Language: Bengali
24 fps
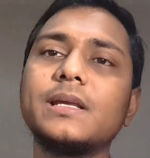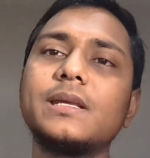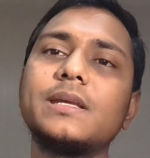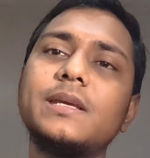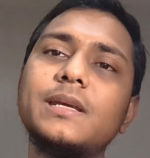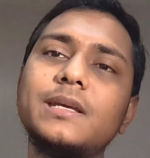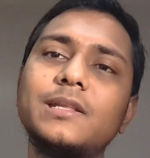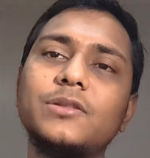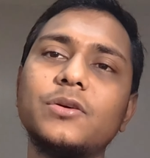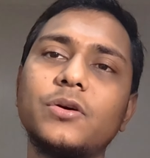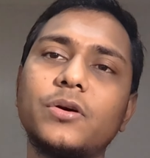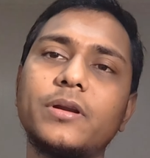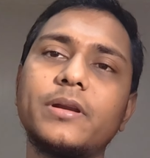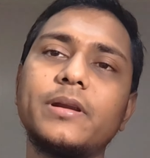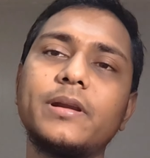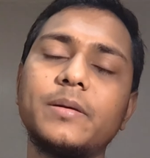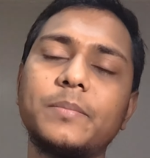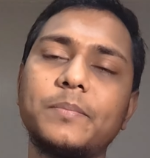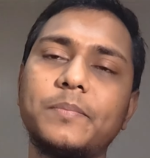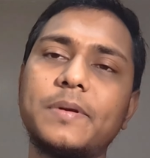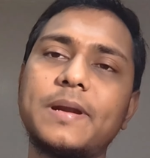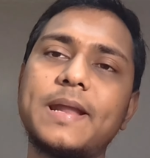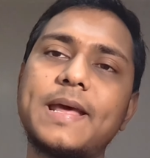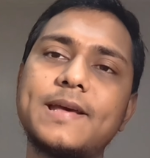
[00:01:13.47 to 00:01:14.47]
কি
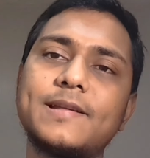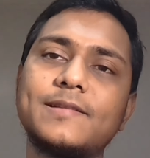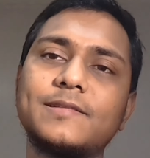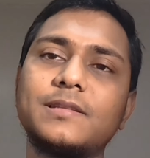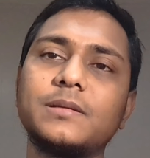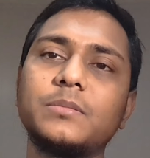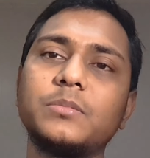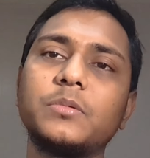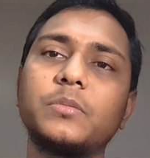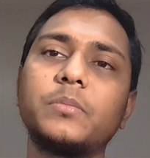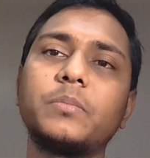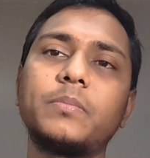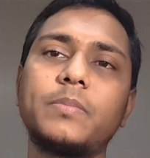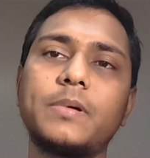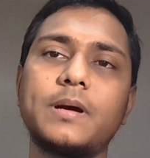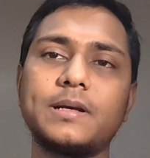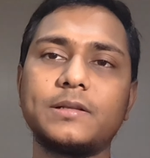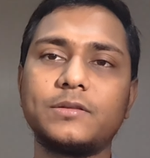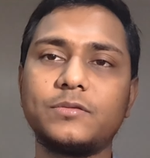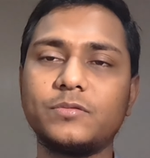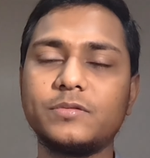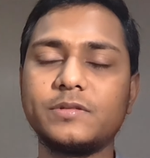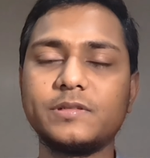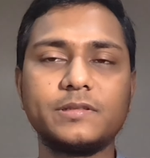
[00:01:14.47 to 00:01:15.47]
ধরনের প্ল্যানস এবং
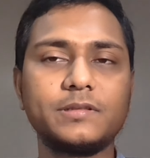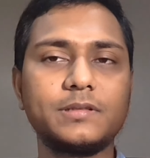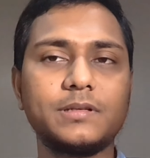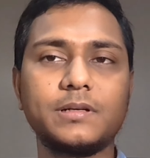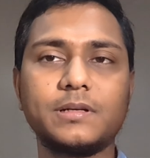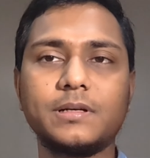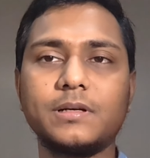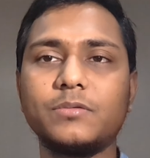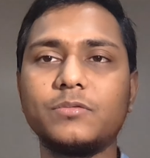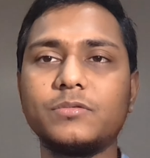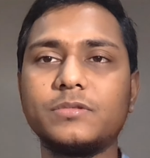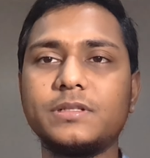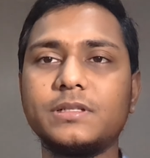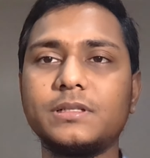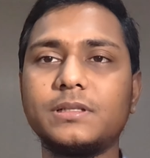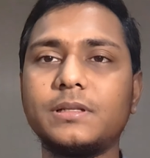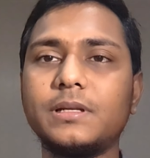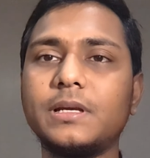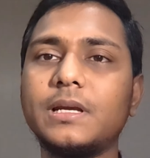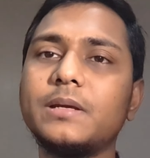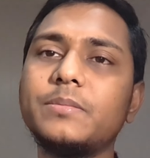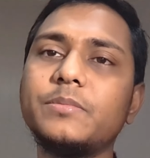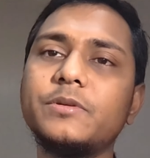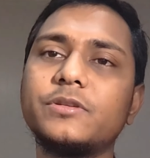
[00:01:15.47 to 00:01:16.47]
পাথওয়েস থাকা উচিত
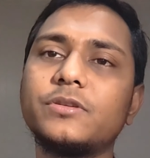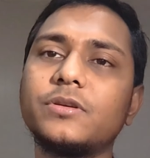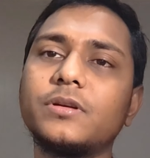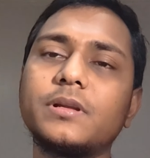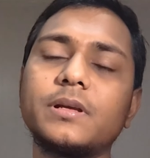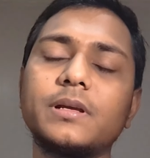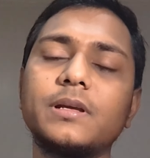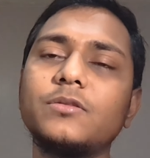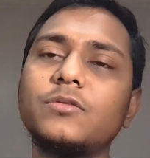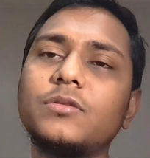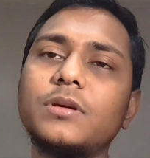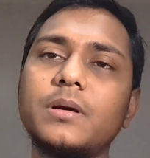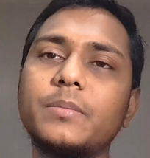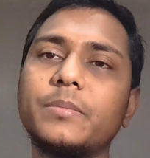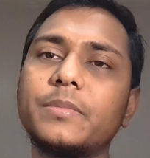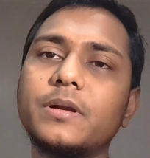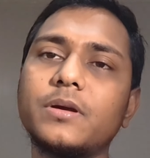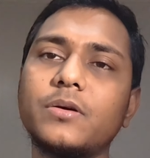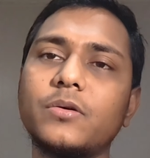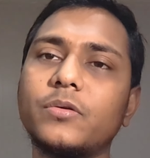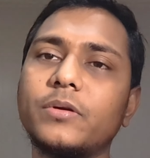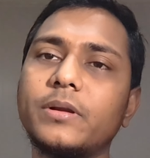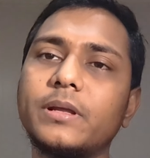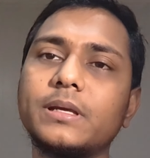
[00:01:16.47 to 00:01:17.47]
এই বিষয়টা কিন্তু আমরা
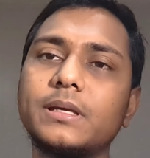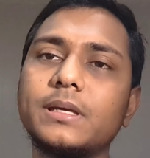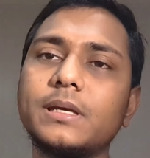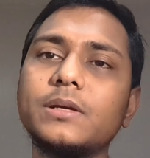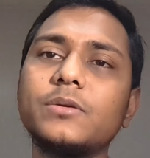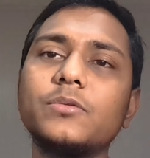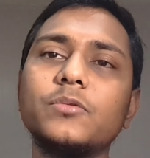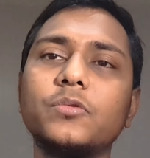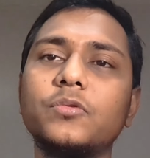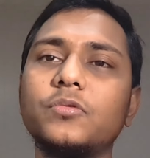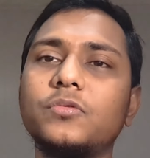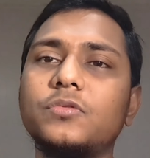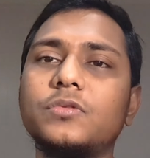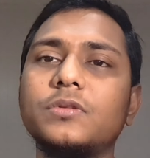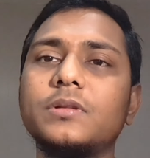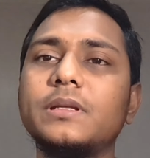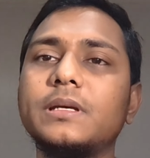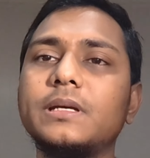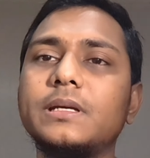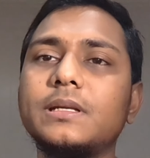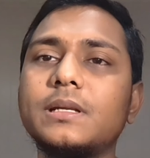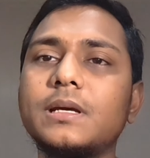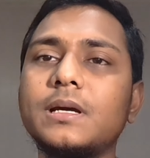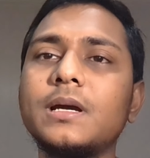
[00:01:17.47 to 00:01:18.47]
অনেকেই গুরুত্ব
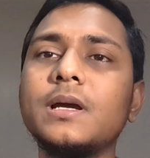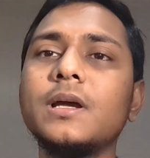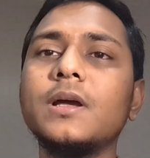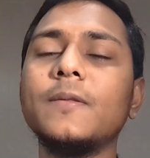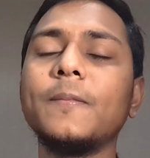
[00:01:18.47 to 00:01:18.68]
দেই না